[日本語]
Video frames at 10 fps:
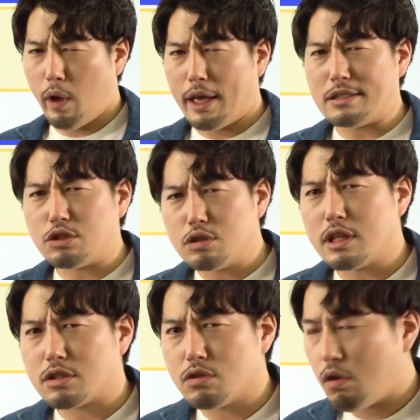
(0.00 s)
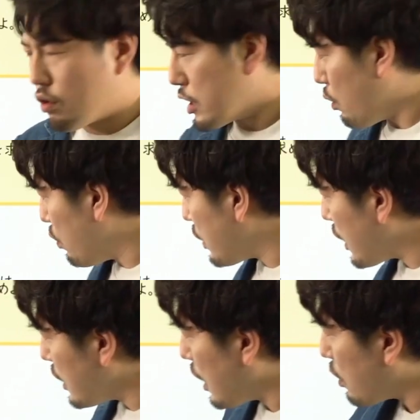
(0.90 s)
円順列の基本
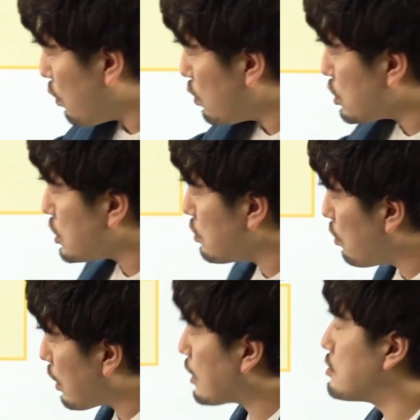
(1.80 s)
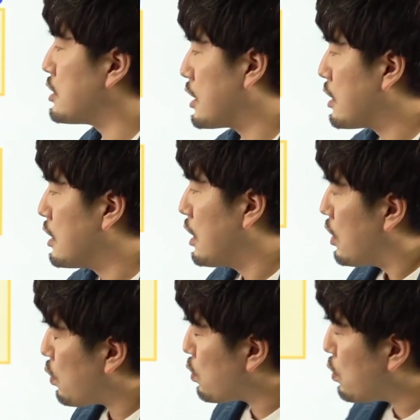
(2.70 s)
的な公式の確認。
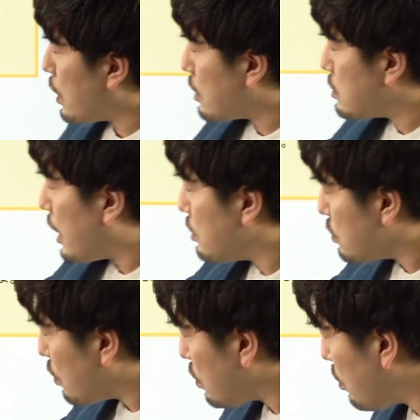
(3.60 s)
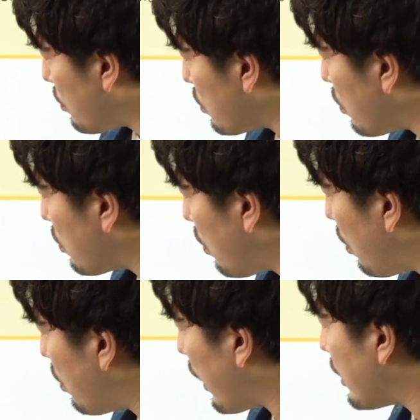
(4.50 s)
異なる n 個のもの
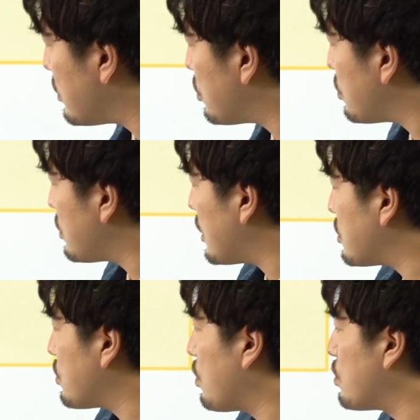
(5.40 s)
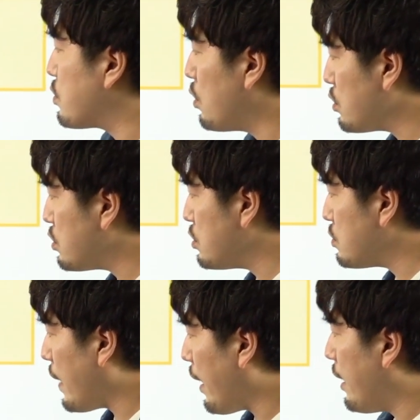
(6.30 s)
の円順列の総数
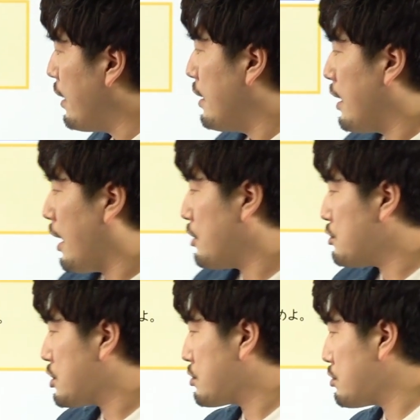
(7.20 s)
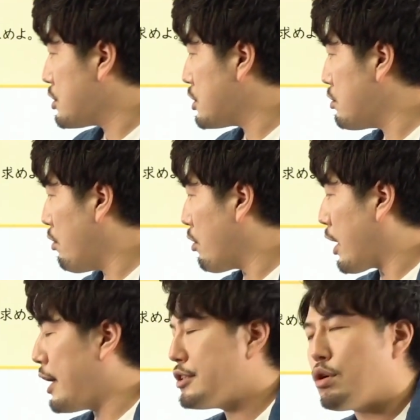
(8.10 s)
は エヌひくいち の
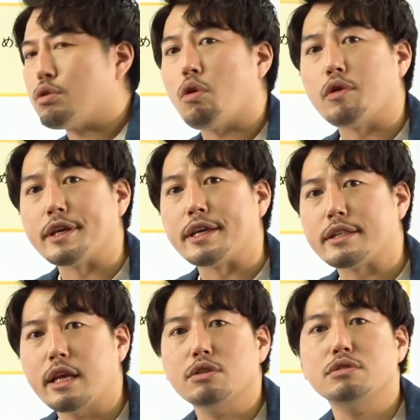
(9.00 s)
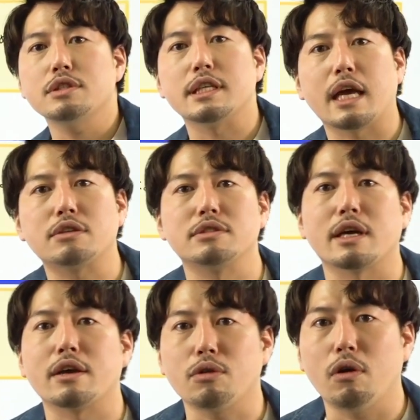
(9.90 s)
階乗通りっていう風になるんだ
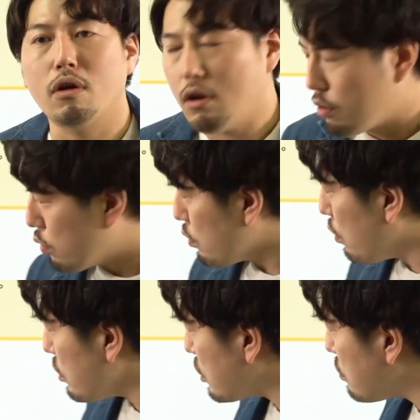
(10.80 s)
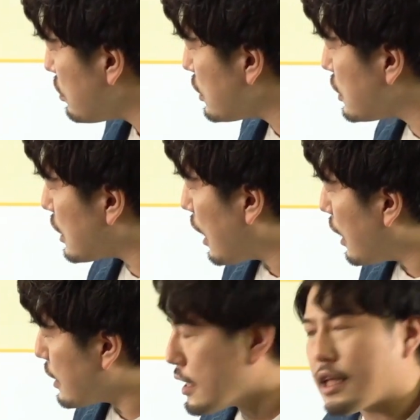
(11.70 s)
けど、この引くいちが
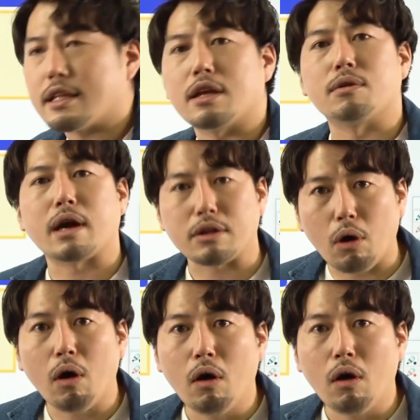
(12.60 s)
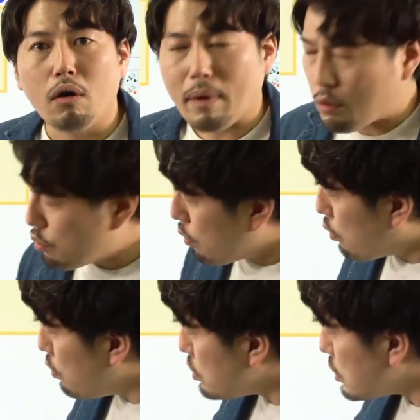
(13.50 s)
何だったのかと。まあ、この
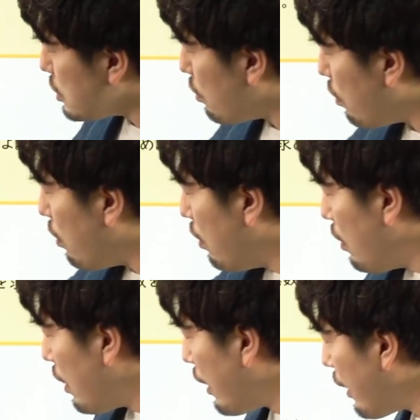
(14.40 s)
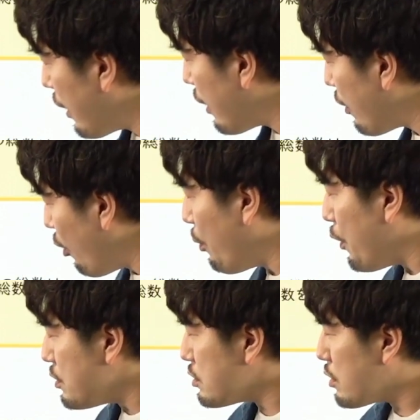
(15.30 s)
公式を、えー、覚
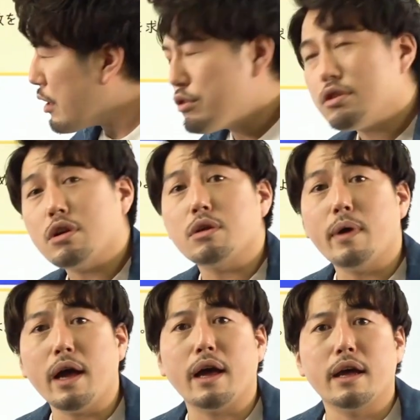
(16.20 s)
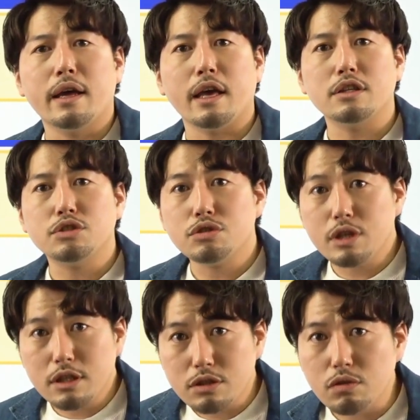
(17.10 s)
えるっていうよりは、円順
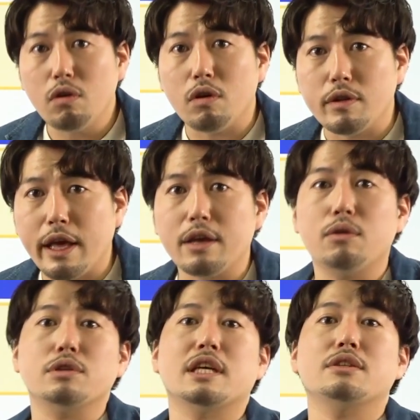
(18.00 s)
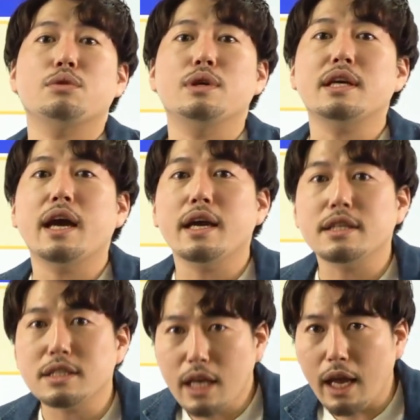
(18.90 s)
列の内容をちゃんと理解
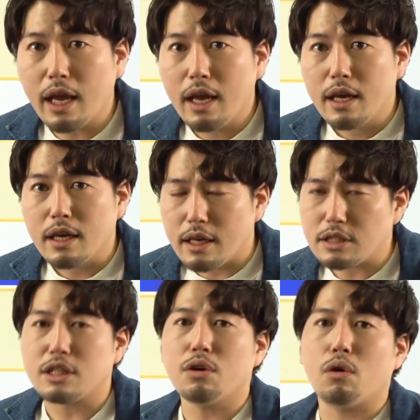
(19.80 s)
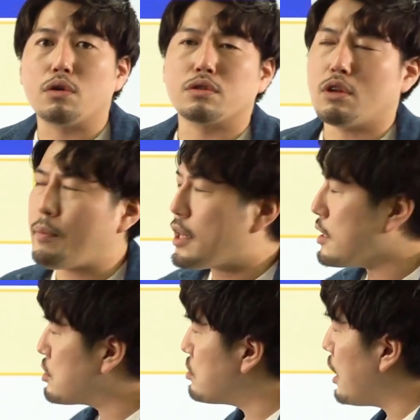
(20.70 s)
して、式をその場で
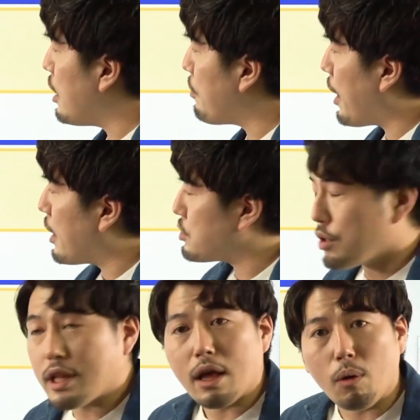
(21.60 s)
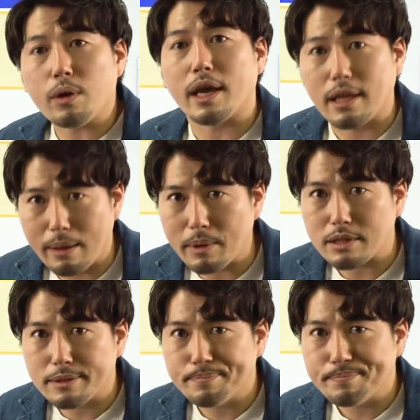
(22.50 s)
作れれば、それで OK になりま
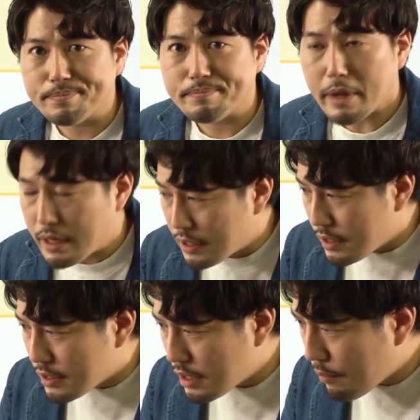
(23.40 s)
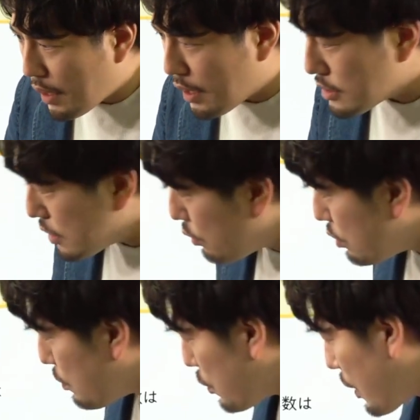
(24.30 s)
す。では、じゃあどういう
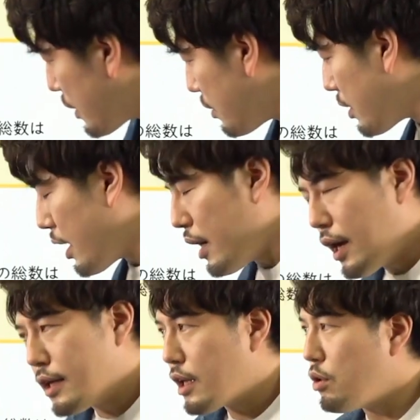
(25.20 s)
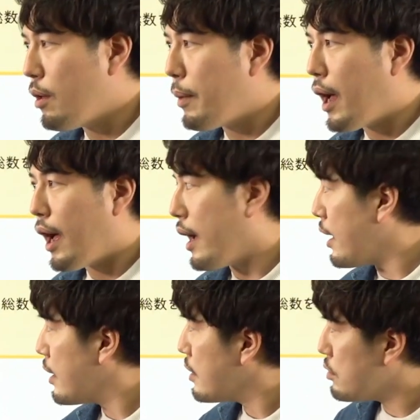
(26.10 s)
ものかって言ったら、例えば、
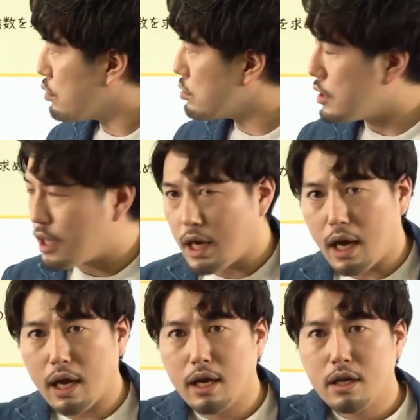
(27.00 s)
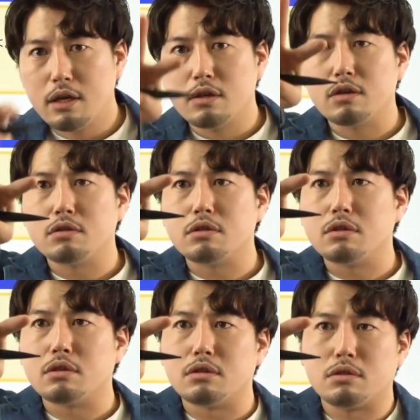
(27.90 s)
ろくにんが、
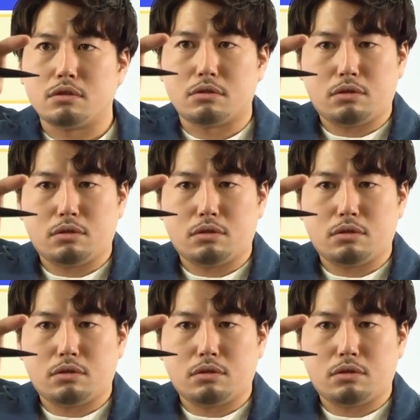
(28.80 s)
うーん、